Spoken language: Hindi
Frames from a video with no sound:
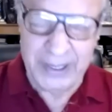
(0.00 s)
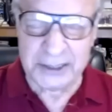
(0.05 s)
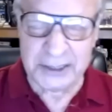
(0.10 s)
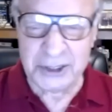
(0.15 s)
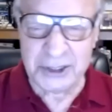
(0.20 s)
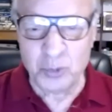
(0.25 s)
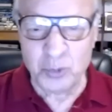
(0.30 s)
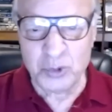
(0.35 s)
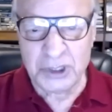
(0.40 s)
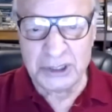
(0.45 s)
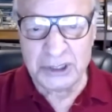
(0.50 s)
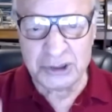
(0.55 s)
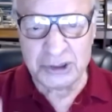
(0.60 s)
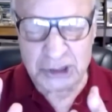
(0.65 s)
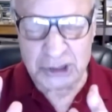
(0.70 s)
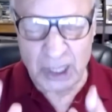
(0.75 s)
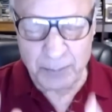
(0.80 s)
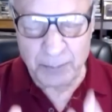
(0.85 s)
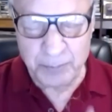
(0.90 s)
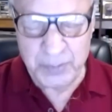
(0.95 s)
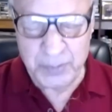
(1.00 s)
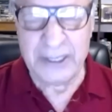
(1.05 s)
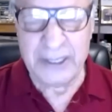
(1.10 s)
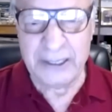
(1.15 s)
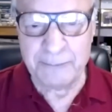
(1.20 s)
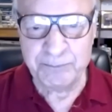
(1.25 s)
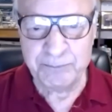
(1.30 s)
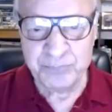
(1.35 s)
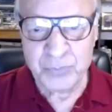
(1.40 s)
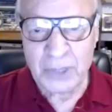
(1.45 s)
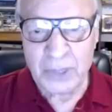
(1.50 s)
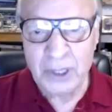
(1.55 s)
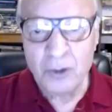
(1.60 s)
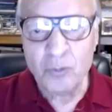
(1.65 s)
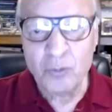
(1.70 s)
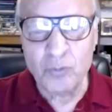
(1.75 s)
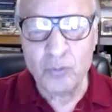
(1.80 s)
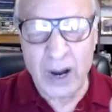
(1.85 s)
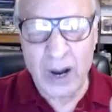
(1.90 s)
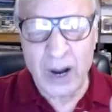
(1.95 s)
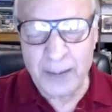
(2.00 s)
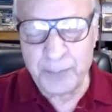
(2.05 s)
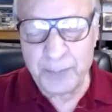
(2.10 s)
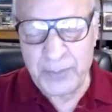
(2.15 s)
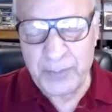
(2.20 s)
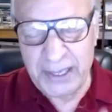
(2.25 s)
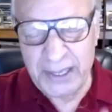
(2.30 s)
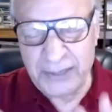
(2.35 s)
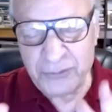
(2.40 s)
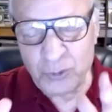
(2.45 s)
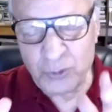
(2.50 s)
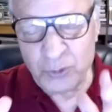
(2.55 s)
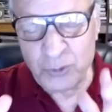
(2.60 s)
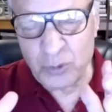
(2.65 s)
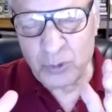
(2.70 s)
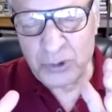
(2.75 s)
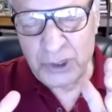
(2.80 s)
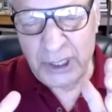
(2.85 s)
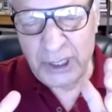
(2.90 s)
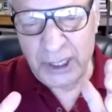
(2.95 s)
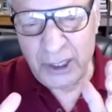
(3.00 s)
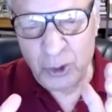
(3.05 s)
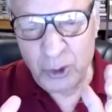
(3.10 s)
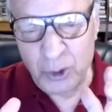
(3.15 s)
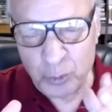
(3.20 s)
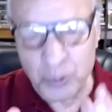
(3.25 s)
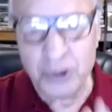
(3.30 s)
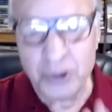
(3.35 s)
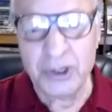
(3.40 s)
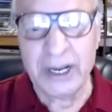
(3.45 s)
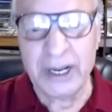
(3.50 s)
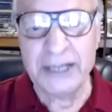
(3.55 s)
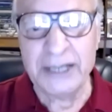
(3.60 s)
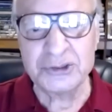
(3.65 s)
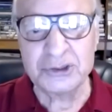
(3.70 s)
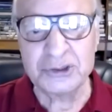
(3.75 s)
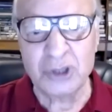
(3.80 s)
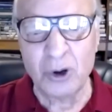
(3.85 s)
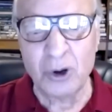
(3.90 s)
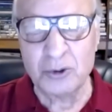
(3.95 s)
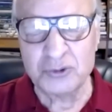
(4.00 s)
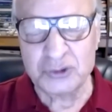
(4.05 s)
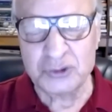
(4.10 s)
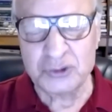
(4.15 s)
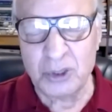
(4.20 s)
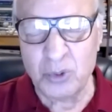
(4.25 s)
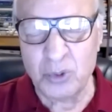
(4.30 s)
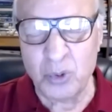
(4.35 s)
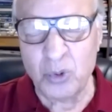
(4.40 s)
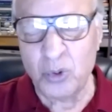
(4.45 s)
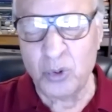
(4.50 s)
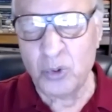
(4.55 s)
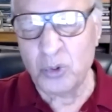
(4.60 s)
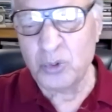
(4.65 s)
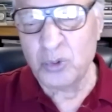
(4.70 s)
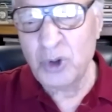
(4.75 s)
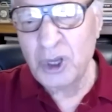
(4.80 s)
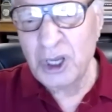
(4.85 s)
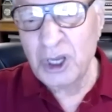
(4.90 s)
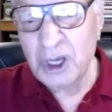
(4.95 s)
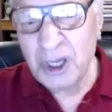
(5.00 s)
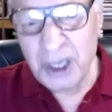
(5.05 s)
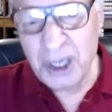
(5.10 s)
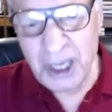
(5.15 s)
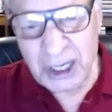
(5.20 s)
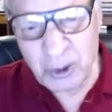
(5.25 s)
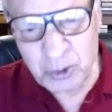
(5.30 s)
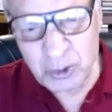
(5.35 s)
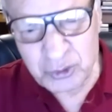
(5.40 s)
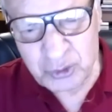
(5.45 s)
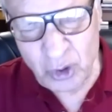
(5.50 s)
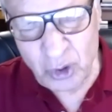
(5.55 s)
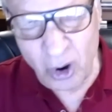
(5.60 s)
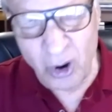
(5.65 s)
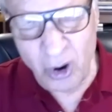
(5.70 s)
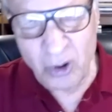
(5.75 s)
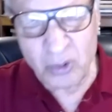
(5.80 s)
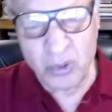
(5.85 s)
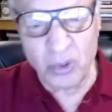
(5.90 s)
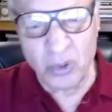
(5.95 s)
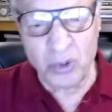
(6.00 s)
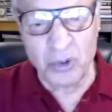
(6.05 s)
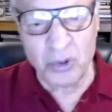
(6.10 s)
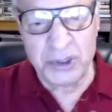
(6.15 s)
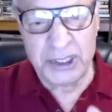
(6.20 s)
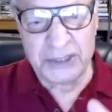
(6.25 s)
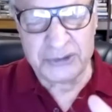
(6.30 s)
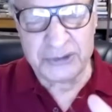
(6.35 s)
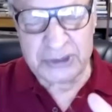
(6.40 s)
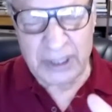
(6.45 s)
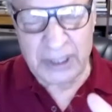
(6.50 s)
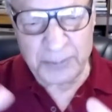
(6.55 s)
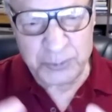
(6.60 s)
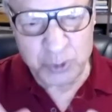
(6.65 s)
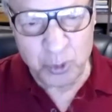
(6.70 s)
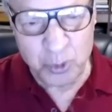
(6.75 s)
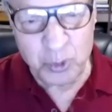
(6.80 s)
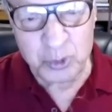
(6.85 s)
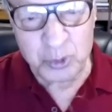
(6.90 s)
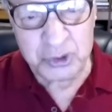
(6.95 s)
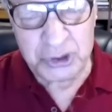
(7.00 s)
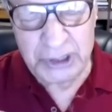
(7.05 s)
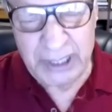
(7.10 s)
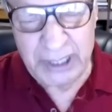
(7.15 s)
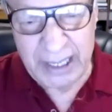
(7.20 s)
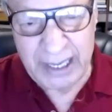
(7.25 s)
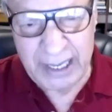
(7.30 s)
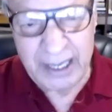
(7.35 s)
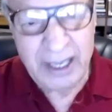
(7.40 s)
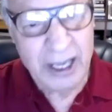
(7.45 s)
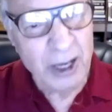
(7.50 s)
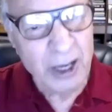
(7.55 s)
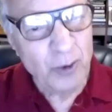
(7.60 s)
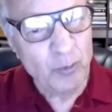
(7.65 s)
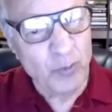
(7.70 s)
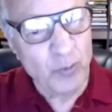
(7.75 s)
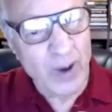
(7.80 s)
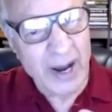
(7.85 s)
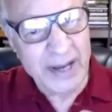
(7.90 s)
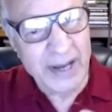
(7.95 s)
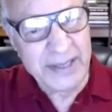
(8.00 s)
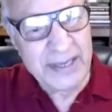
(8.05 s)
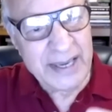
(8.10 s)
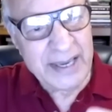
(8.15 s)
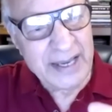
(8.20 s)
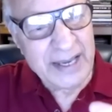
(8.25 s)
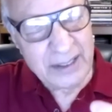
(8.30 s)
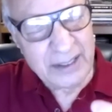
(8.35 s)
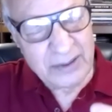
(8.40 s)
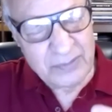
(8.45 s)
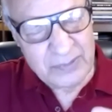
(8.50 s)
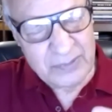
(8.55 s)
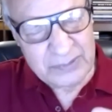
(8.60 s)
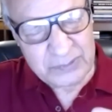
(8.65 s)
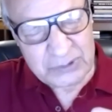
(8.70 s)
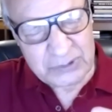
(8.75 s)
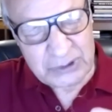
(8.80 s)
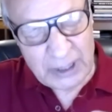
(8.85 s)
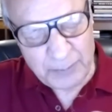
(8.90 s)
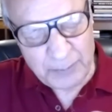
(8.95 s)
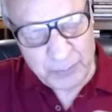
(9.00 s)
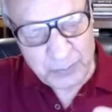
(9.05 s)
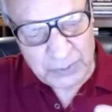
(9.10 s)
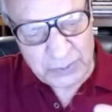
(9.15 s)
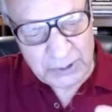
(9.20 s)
आता हूं कि जब भी वहां पे जो ये ह्यूमन राइट्स काउंसिल हो एकोसॉक हो ये सब जो होती हैं वहाँ ये सब